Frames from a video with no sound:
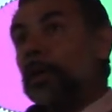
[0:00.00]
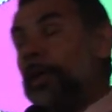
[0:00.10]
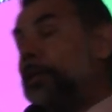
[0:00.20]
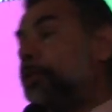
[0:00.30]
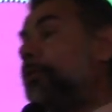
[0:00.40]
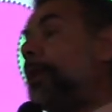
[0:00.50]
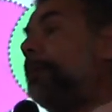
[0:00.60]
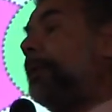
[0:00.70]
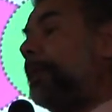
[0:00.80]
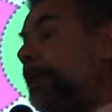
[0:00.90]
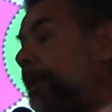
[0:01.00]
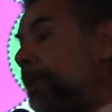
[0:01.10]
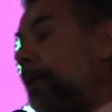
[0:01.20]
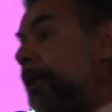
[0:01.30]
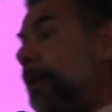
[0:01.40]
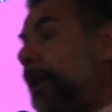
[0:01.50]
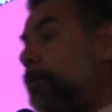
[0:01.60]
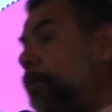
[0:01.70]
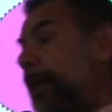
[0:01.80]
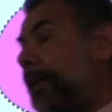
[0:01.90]
Entonces ahí viene la
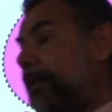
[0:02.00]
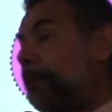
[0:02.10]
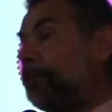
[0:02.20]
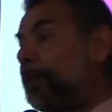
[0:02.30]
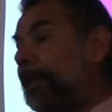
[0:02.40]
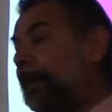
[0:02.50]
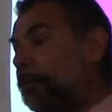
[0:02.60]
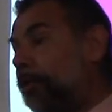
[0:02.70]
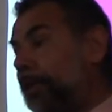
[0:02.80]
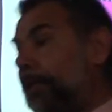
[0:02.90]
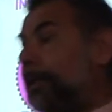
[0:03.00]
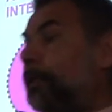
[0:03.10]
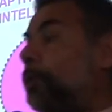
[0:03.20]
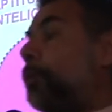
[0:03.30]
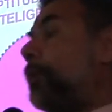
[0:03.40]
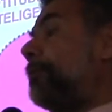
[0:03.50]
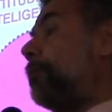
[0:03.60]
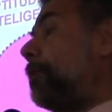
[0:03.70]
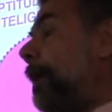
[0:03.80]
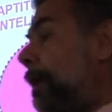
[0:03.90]
ayuda que te puede dar un orientador
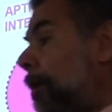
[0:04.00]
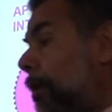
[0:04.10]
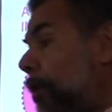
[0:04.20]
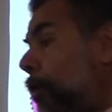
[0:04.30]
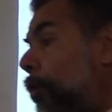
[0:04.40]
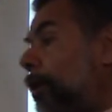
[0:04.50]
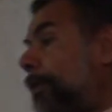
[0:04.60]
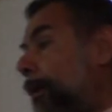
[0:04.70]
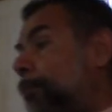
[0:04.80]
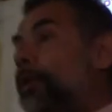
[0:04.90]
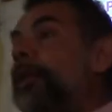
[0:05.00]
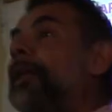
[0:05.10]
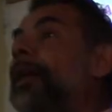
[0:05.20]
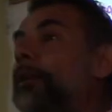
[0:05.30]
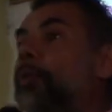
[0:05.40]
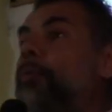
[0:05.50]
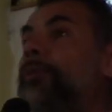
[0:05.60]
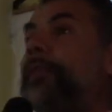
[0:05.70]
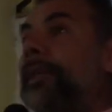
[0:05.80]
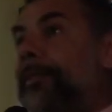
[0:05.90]
vocacional o que te puede dar
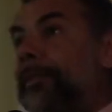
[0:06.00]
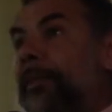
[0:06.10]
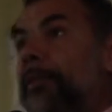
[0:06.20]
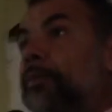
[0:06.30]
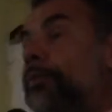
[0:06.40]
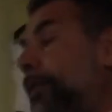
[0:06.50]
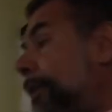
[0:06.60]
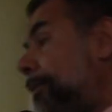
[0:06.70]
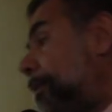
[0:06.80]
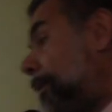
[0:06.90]
un test, un test